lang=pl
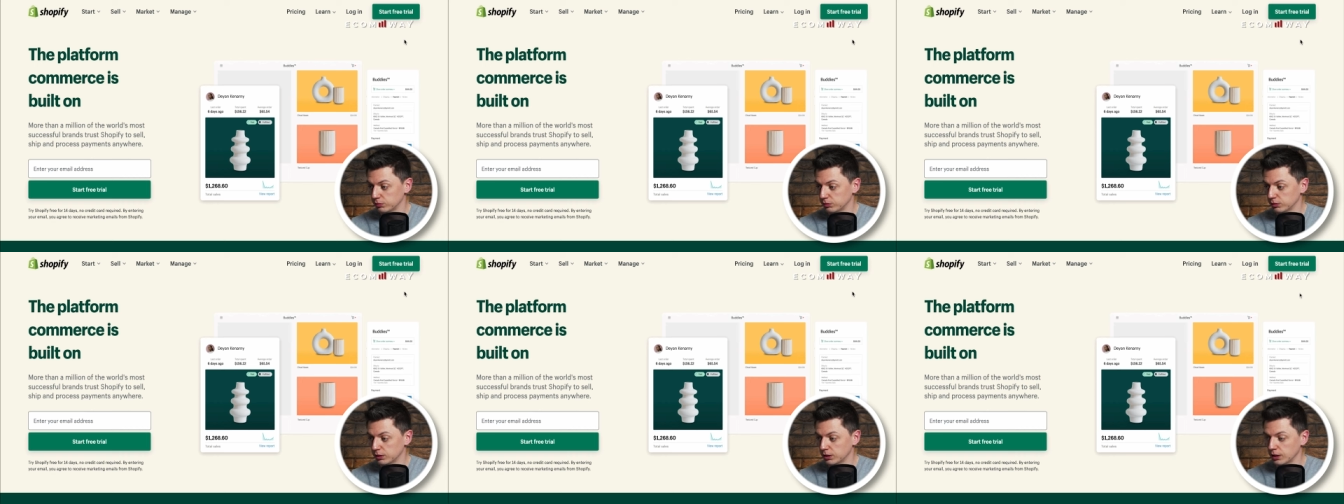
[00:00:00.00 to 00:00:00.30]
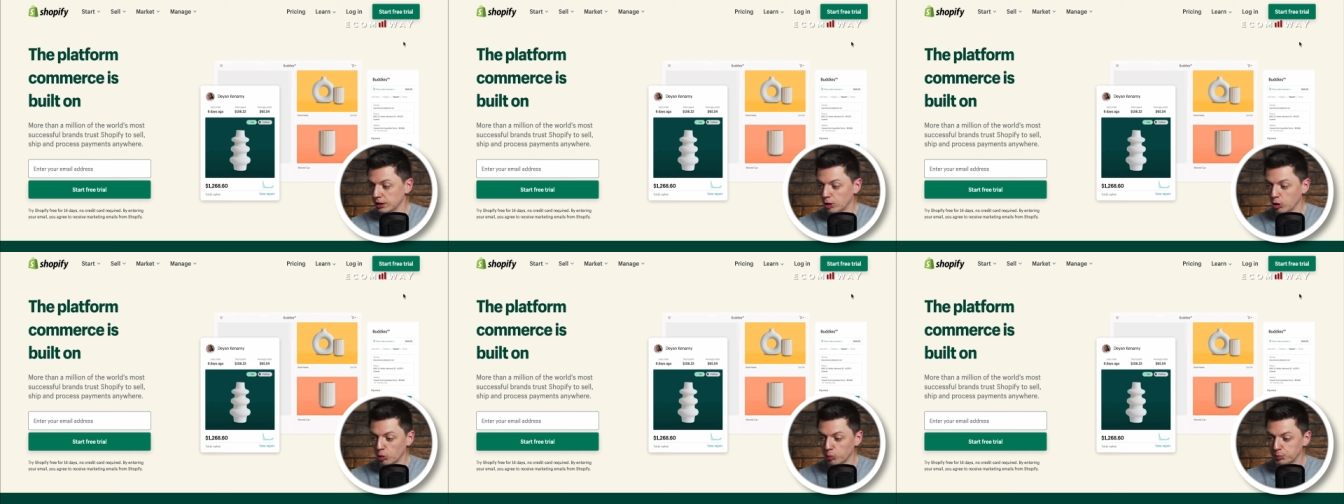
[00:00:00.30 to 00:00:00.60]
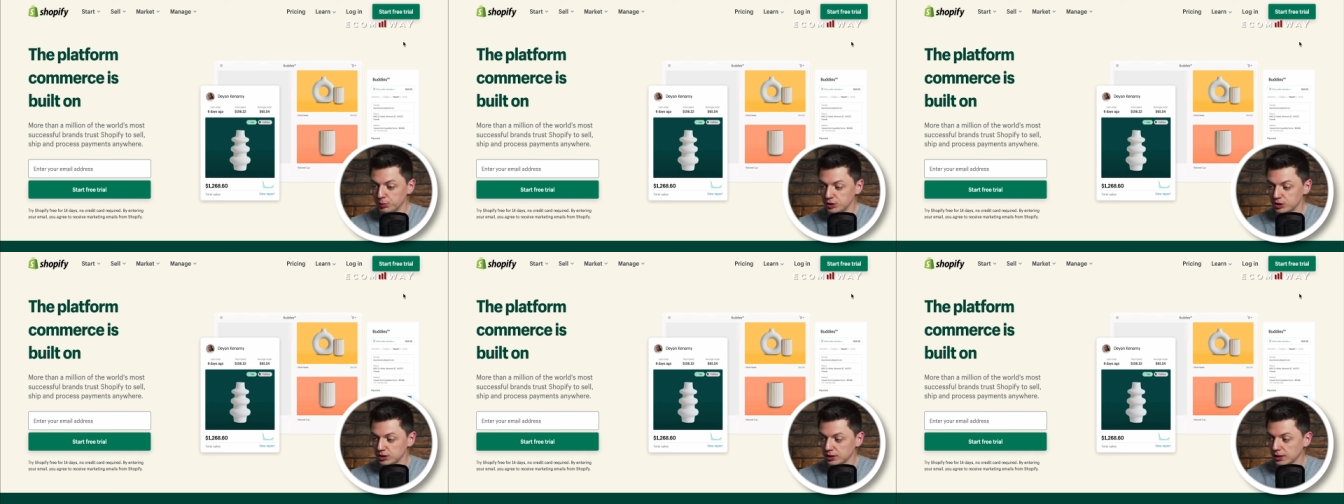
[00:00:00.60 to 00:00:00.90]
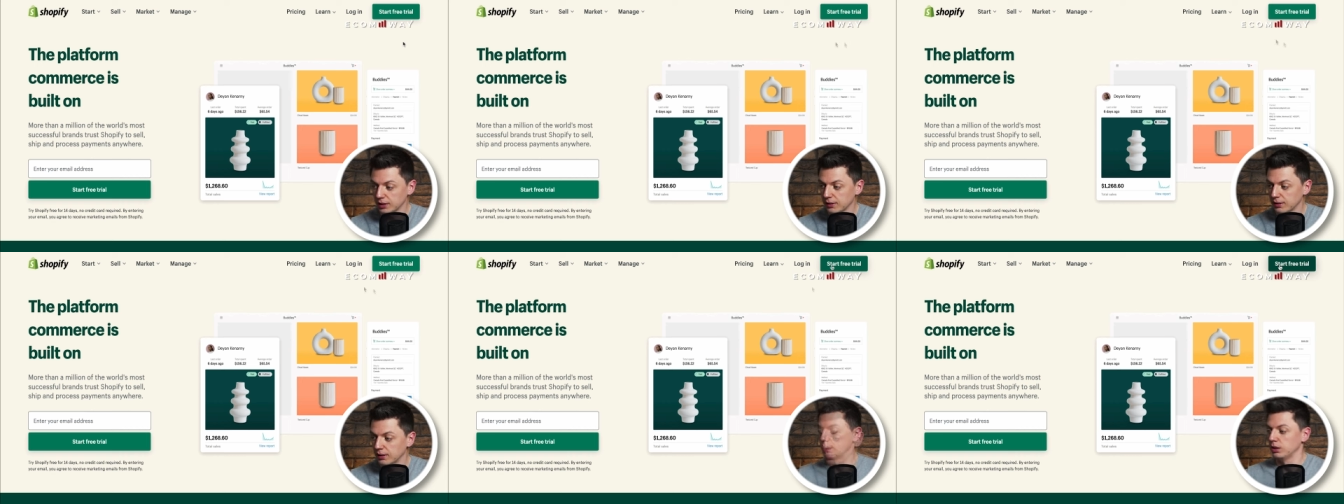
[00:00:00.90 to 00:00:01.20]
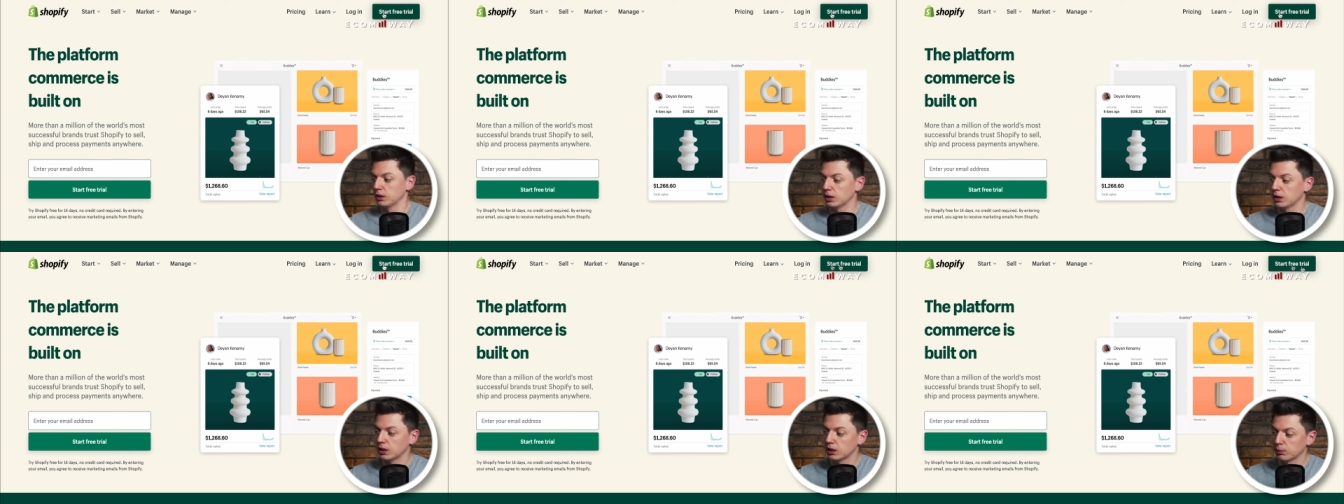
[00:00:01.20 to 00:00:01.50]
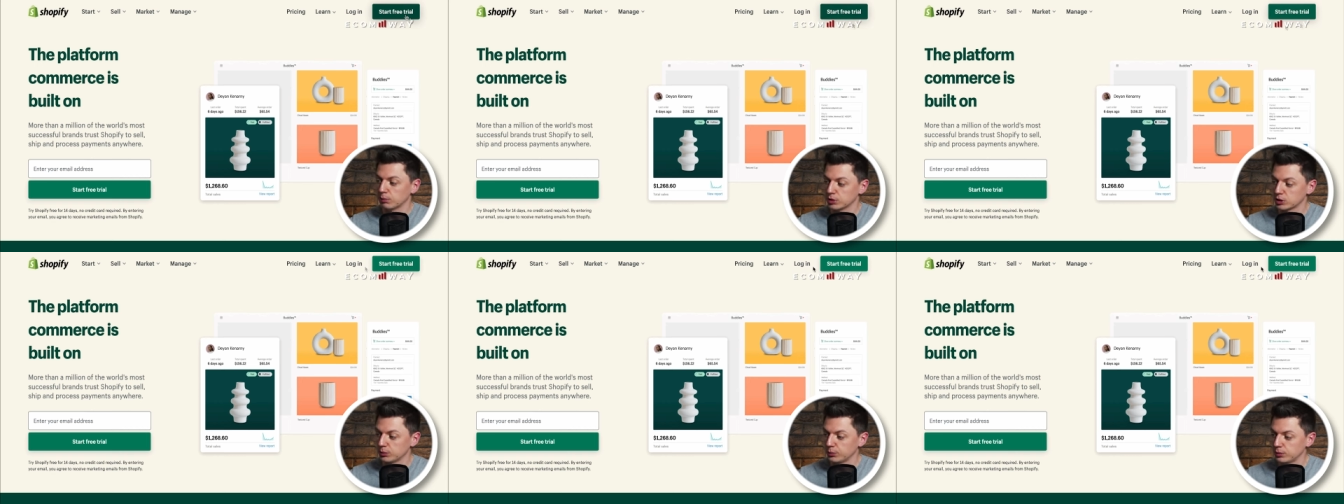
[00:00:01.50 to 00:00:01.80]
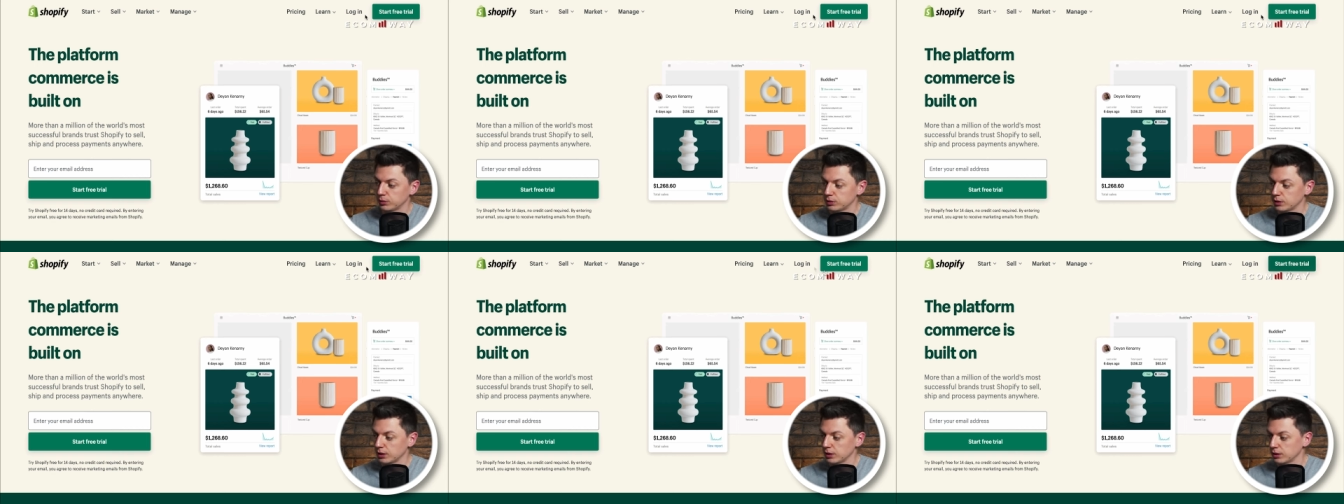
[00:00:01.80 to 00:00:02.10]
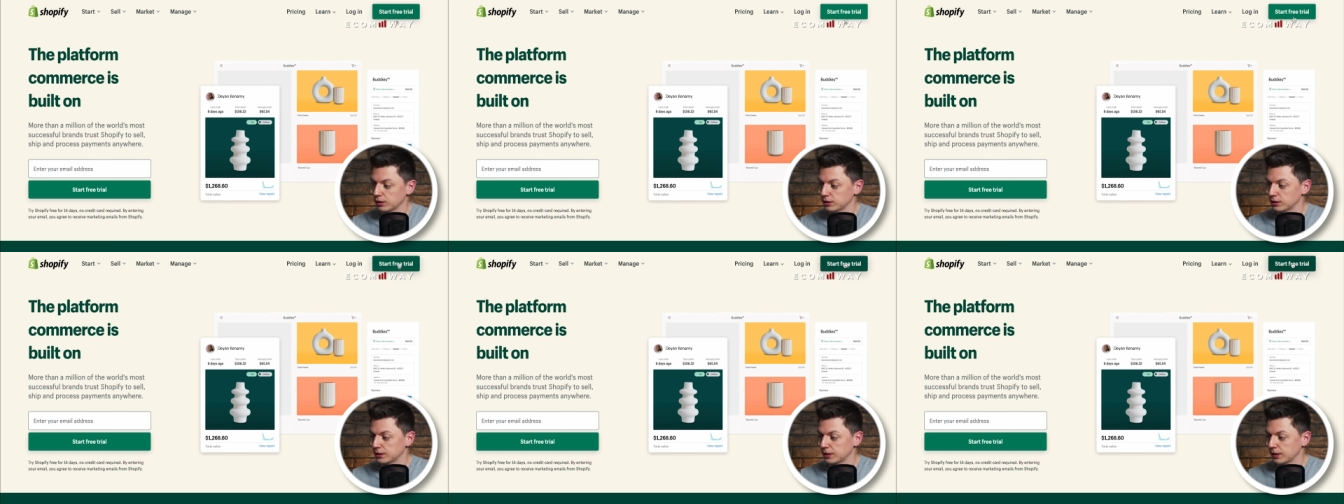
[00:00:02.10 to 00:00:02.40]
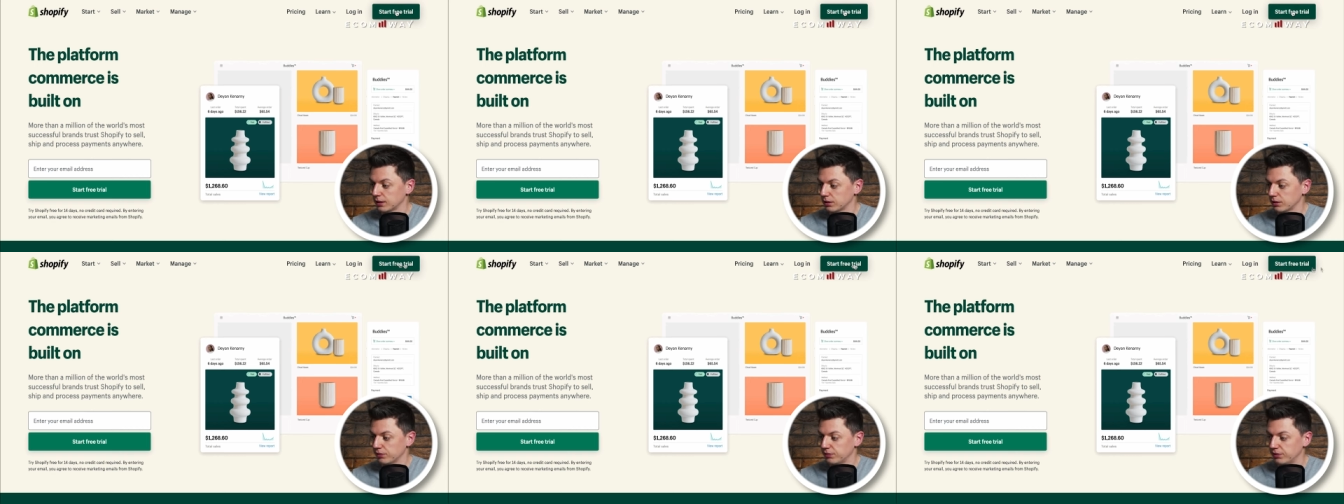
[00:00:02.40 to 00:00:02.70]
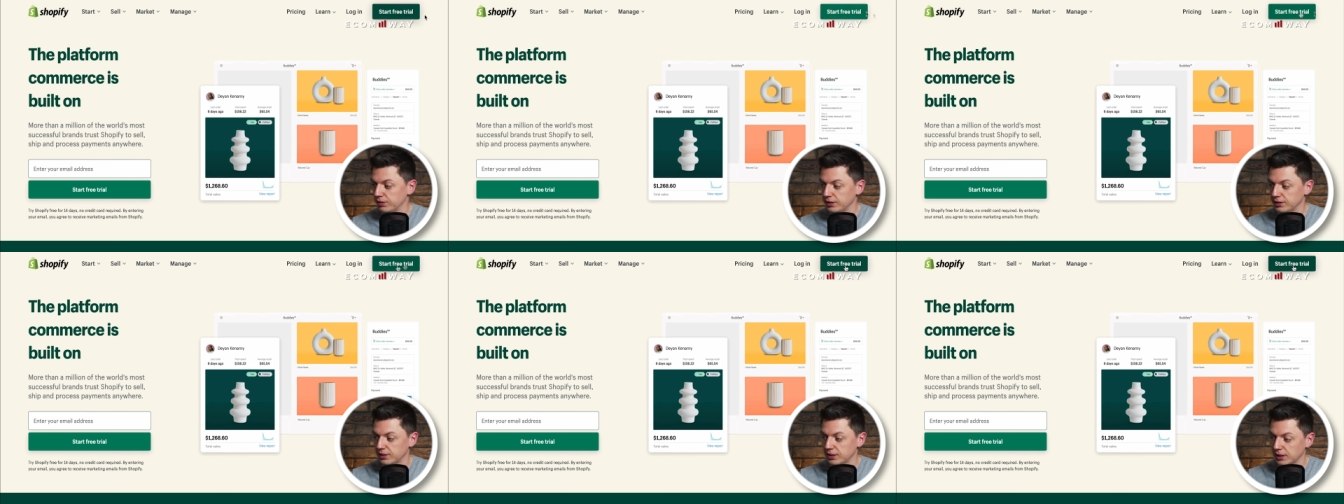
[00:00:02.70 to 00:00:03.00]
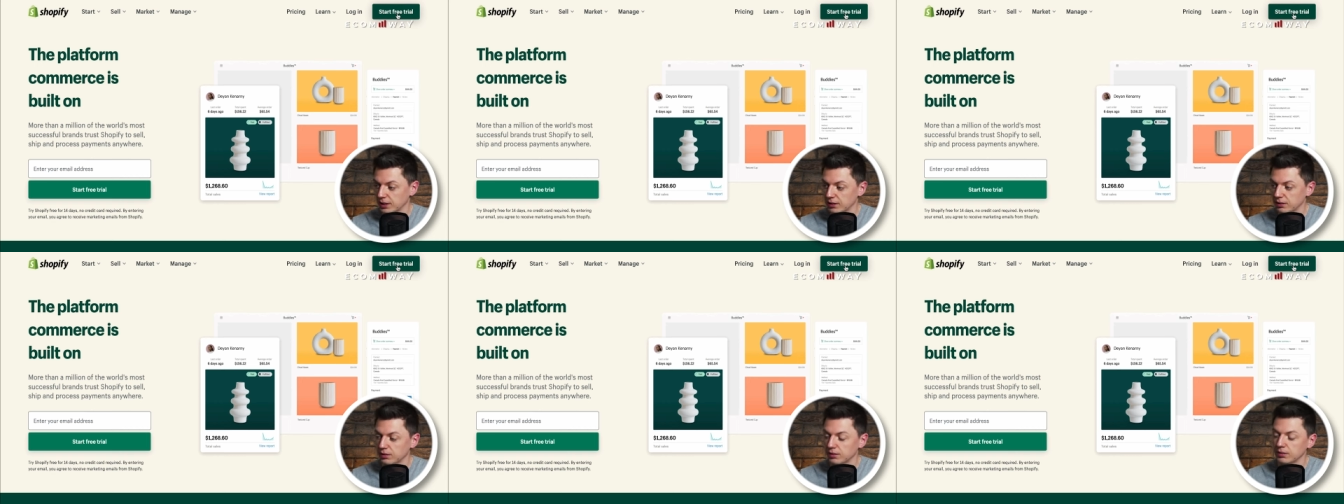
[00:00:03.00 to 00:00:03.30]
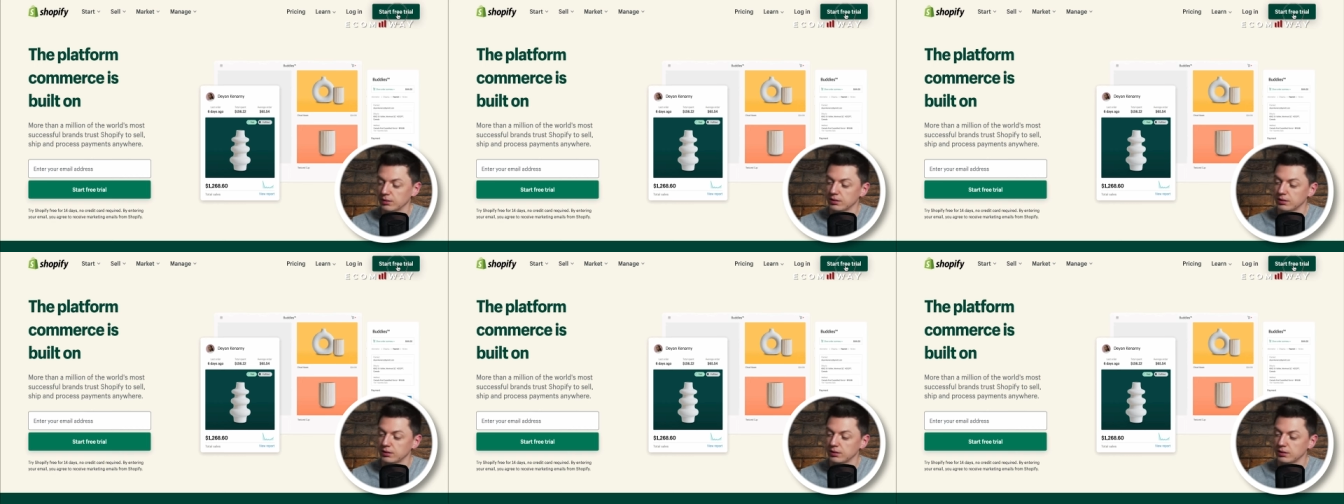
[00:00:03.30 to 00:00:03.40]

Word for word: w opisie. Klikamy sobie tutaj Start Free Trial